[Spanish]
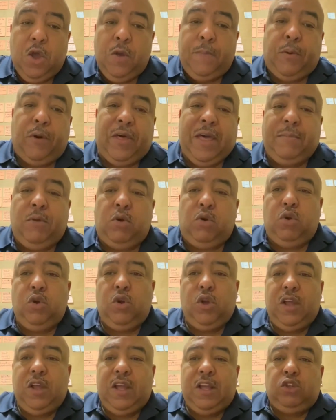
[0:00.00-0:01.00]
Podemos
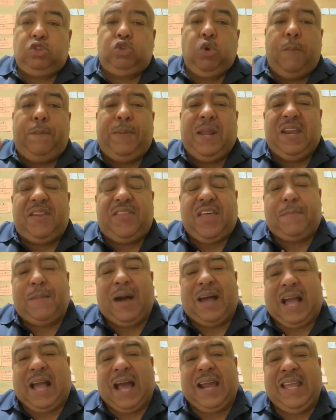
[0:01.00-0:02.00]
suplir de
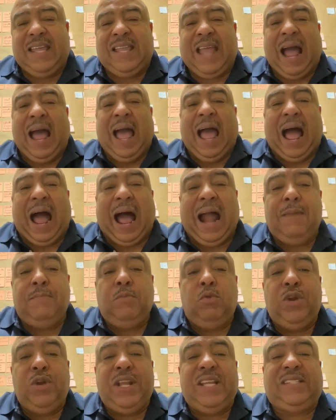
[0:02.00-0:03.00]
mascarilla al
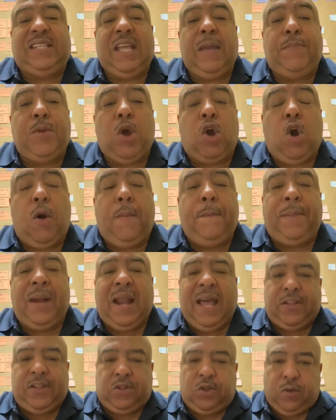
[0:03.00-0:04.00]
municipio
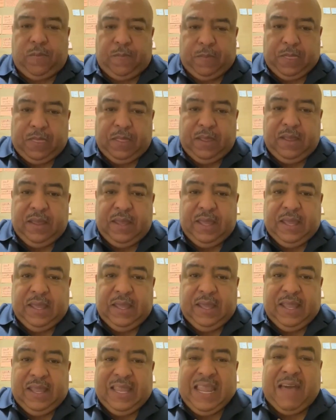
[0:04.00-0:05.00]
completo
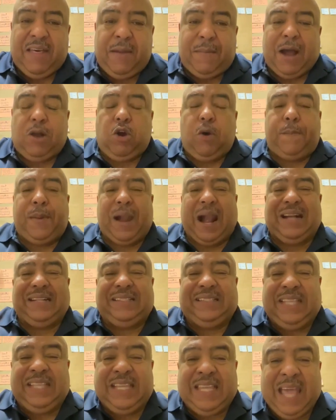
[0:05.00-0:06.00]
y además
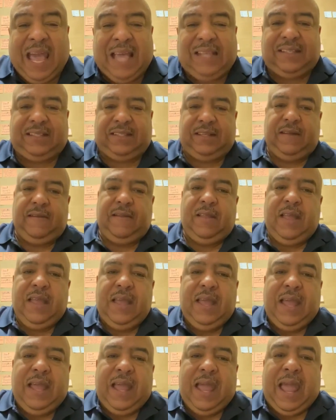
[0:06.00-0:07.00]
comprar 10
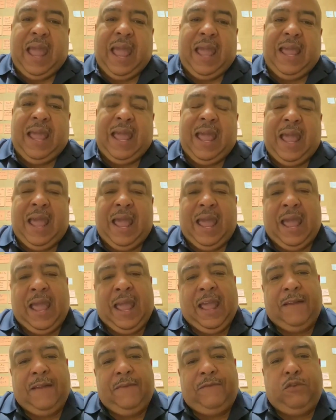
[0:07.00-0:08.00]
eh, eh,
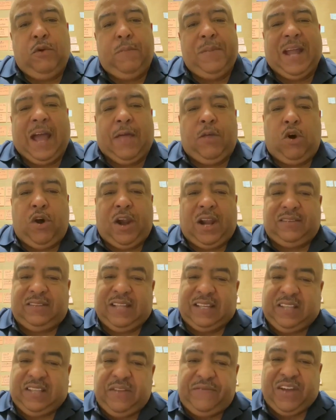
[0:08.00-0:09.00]
eh, fumigadoras,
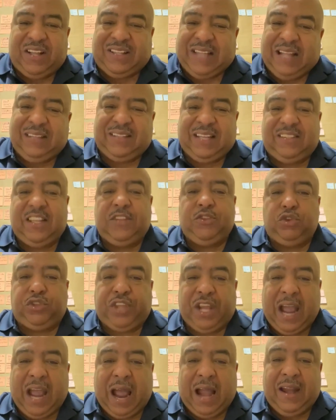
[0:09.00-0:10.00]
desinfectantes
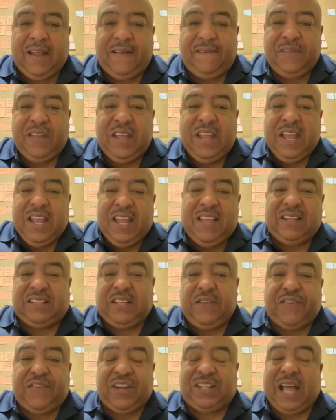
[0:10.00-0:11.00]
industriales y
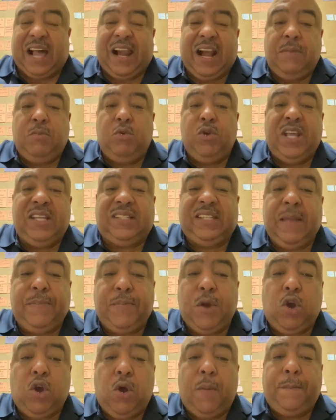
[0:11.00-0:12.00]
desinfectar el
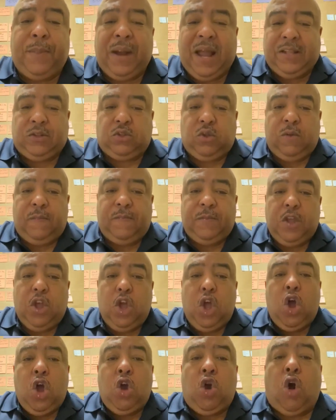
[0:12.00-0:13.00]
municipio completo
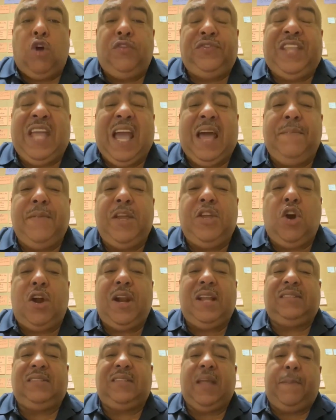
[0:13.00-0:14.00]
con 10
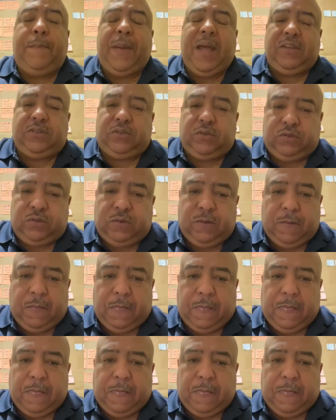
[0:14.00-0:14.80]
millones de pesos.